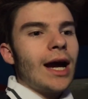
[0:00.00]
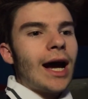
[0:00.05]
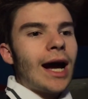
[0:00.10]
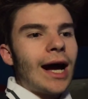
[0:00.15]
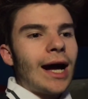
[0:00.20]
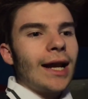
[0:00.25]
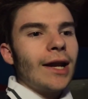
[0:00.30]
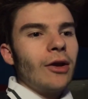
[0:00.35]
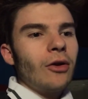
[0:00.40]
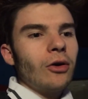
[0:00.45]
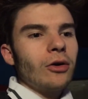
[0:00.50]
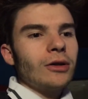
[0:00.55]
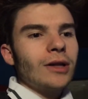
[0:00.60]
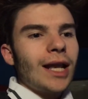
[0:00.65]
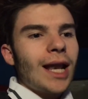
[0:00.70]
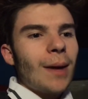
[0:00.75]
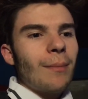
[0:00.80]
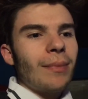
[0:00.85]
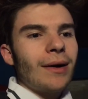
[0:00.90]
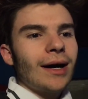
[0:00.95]
Hanno
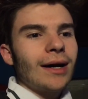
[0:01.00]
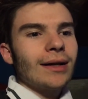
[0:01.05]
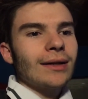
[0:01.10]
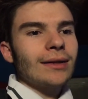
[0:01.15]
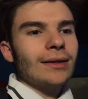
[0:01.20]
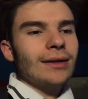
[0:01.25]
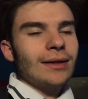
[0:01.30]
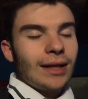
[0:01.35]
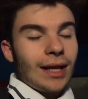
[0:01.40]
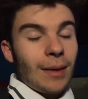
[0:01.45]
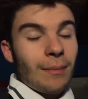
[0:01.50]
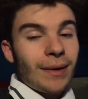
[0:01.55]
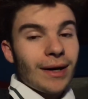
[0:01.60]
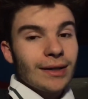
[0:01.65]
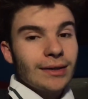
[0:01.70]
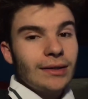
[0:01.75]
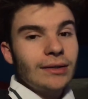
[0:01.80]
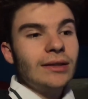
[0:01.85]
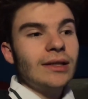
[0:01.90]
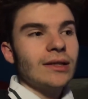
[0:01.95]
le, par- le
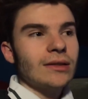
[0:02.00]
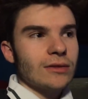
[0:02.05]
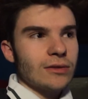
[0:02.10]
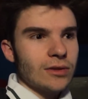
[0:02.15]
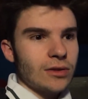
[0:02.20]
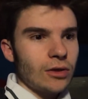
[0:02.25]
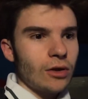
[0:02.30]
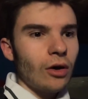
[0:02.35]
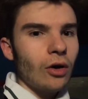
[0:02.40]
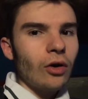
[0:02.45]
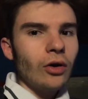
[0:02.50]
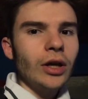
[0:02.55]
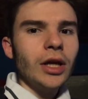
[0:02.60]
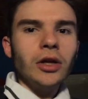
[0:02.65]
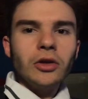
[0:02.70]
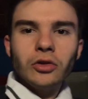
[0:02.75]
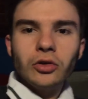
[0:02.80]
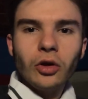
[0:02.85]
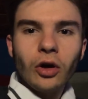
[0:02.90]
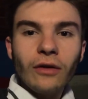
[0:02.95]
parti di
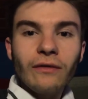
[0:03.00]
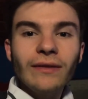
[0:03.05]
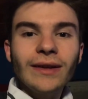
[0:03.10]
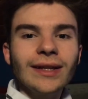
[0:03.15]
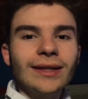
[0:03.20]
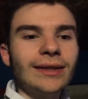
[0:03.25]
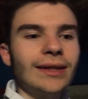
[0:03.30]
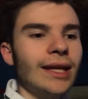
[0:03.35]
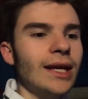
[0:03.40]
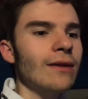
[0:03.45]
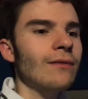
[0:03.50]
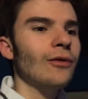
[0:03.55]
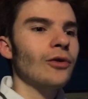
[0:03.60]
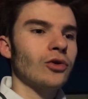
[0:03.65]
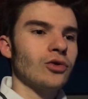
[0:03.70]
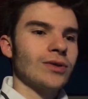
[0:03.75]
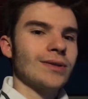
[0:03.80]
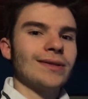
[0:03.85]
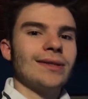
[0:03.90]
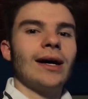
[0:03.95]
azione dove
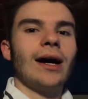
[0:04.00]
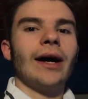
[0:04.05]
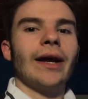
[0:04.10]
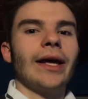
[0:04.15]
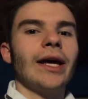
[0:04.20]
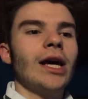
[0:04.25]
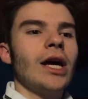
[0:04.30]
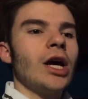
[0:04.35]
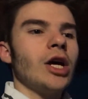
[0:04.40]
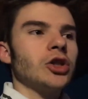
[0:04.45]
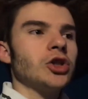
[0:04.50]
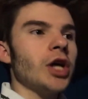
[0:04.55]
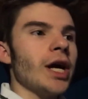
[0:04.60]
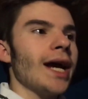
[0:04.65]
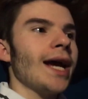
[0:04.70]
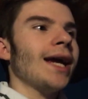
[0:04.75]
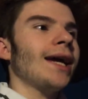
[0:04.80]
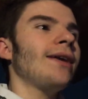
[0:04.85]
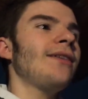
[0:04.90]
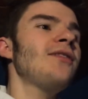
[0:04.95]
devono stare,
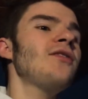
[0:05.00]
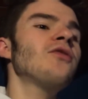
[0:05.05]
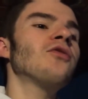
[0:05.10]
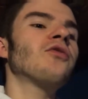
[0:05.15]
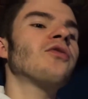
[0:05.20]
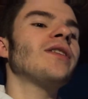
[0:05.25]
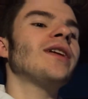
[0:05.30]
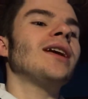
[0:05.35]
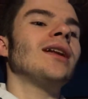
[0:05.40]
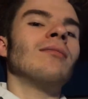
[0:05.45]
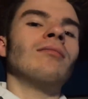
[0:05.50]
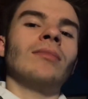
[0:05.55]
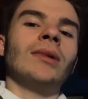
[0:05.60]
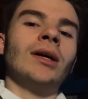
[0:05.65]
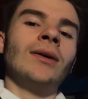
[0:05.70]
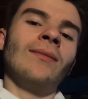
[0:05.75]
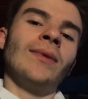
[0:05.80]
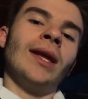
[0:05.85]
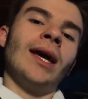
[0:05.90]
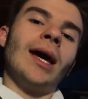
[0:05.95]
cioè un
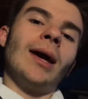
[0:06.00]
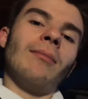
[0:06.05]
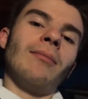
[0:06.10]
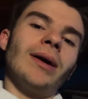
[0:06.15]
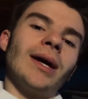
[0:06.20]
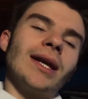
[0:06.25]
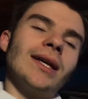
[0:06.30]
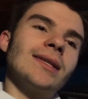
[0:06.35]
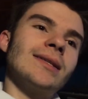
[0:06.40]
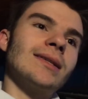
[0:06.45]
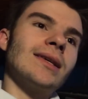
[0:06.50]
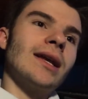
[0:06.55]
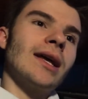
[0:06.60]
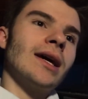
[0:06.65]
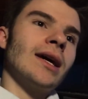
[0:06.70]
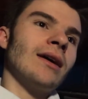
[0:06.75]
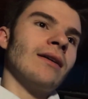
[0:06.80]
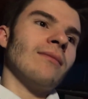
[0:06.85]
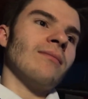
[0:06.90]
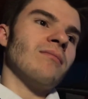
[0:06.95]
film per
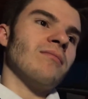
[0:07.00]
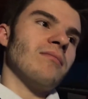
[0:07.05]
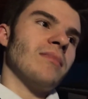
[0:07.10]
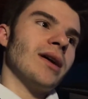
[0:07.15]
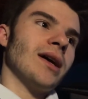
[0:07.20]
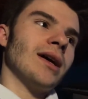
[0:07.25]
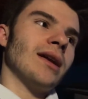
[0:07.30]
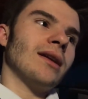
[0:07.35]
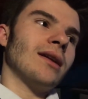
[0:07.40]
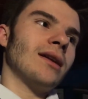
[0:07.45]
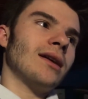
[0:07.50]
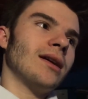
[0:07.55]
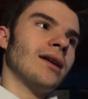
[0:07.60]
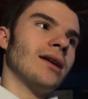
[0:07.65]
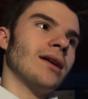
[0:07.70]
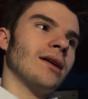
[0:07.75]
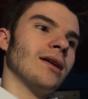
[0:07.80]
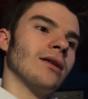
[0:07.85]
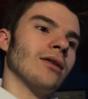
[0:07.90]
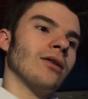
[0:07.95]
essere ben
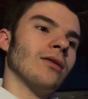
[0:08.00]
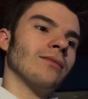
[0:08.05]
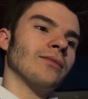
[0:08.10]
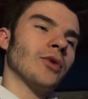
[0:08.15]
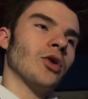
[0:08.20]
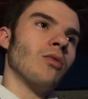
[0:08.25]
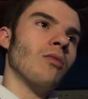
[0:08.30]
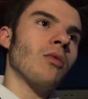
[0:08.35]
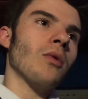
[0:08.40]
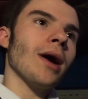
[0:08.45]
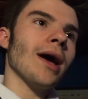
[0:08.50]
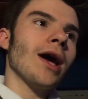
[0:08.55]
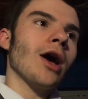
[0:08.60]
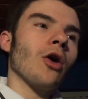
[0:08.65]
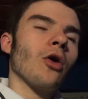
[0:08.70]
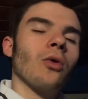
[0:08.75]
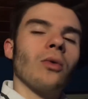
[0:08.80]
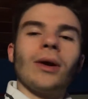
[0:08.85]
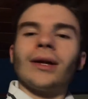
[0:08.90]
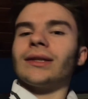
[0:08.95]
comunque
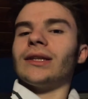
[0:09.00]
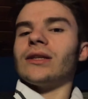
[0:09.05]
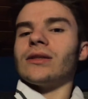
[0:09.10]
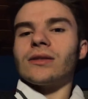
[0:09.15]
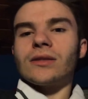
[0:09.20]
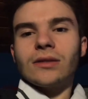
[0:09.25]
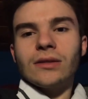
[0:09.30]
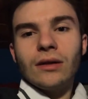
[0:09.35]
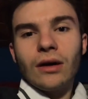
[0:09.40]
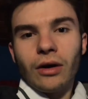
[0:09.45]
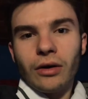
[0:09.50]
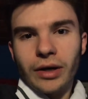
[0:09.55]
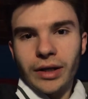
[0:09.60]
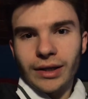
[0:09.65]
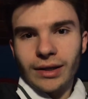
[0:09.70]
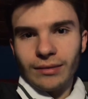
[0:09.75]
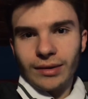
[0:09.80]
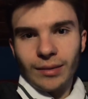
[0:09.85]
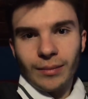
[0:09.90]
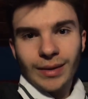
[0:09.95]
con
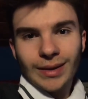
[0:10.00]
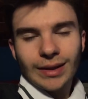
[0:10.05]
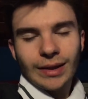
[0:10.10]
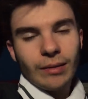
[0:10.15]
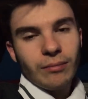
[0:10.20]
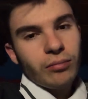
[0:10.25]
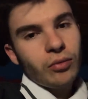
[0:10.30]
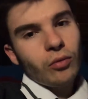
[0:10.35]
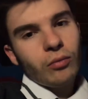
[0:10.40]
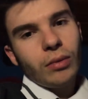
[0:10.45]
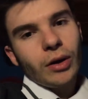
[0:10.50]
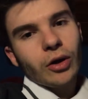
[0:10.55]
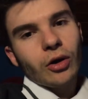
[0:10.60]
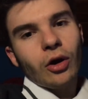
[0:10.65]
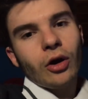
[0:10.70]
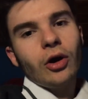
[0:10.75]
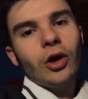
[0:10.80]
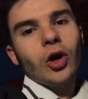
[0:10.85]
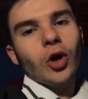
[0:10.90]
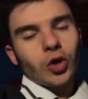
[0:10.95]
un'attenzione da parte del
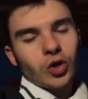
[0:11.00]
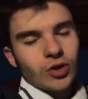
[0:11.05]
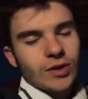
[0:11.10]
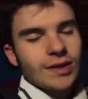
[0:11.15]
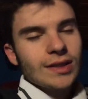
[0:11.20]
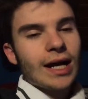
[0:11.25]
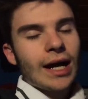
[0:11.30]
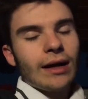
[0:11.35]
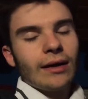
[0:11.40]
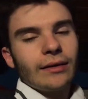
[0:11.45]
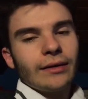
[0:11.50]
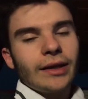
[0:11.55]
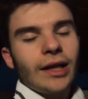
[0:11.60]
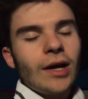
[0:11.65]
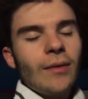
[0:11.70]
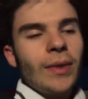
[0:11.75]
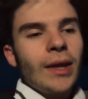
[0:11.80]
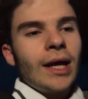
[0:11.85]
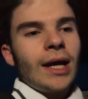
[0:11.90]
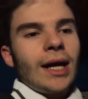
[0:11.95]
pubblico
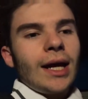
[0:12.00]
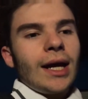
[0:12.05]
costante